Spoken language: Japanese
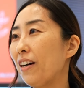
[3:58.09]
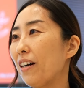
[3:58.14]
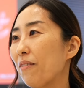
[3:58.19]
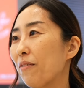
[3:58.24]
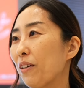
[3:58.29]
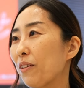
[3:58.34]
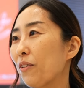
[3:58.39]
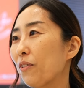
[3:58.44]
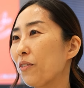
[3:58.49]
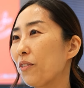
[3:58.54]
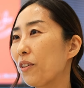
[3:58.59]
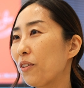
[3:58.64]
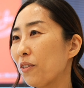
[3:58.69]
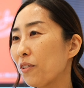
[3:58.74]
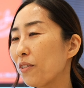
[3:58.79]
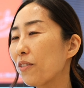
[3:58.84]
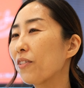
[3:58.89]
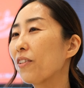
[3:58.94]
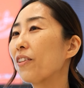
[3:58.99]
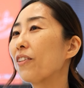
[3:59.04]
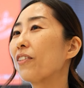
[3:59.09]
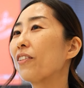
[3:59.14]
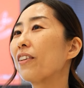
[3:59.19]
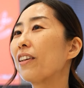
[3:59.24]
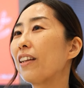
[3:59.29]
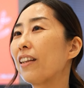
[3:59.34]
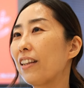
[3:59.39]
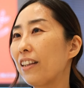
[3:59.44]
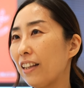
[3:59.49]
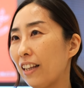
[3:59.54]
まあ、その一つの要
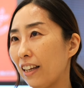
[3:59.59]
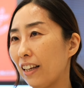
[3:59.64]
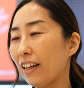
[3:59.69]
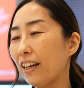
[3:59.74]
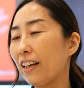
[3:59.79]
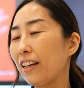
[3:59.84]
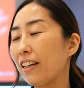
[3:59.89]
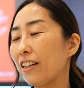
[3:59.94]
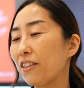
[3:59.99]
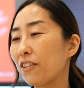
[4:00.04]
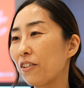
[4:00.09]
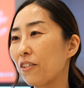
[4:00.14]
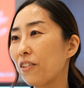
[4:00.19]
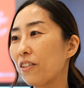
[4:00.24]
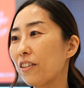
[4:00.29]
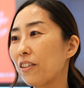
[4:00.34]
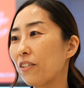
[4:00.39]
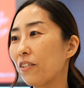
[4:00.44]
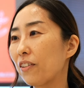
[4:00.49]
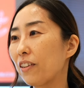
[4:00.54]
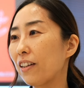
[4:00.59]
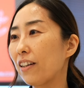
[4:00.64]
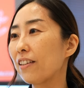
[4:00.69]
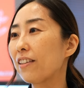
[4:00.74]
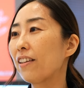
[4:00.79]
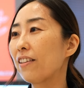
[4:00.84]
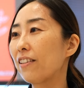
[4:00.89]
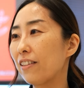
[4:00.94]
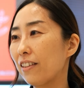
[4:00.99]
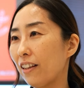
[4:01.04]
因で食事の大
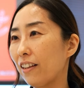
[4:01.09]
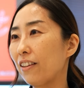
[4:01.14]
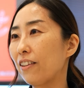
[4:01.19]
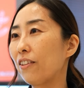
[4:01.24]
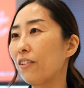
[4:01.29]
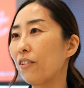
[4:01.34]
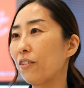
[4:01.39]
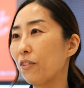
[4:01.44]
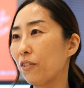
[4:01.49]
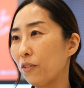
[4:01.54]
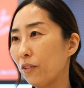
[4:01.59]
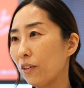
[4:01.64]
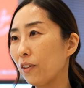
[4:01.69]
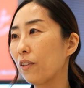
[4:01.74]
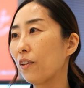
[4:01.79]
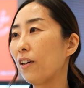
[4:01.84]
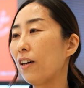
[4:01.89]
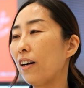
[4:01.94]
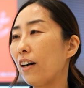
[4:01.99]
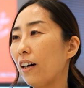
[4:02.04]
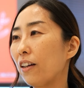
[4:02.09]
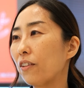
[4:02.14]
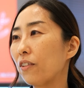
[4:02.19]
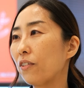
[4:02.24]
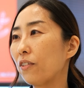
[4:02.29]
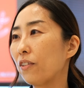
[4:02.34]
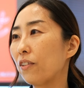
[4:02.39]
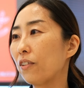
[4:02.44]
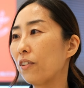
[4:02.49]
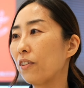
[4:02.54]
切さっていうのをあ
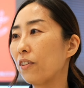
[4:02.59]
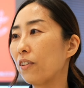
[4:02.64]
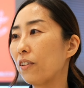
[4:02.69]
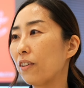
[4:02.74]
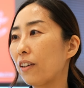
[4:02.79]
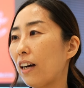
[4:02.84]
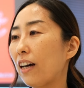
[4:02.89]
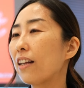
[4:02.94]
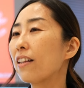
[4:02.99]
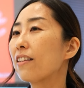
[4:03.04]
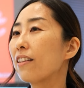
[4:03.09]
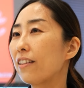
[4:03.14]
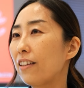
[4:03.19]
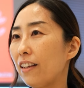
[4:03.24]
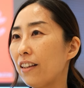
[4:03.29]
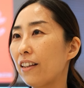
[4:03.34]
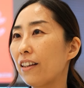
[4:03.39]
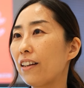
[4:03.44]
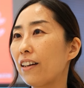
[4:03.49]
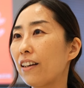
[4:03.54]
の感じていただ